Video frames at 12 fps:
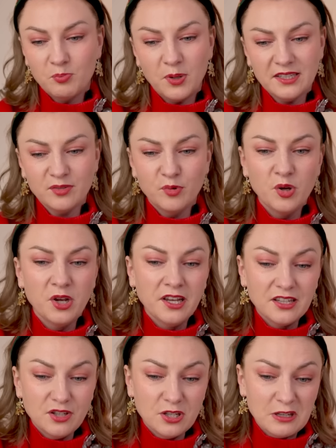Поэтому
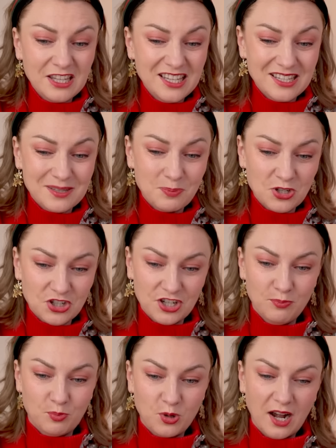не, не
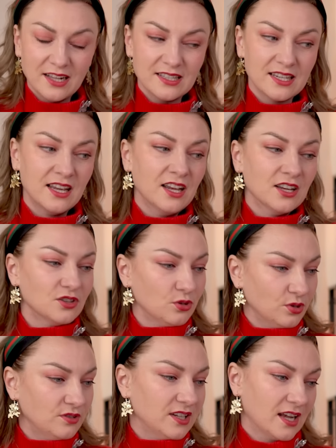спешим пугаться,
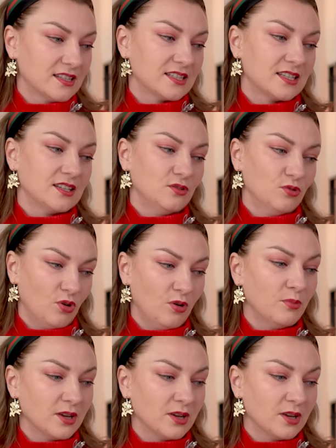но 12 дом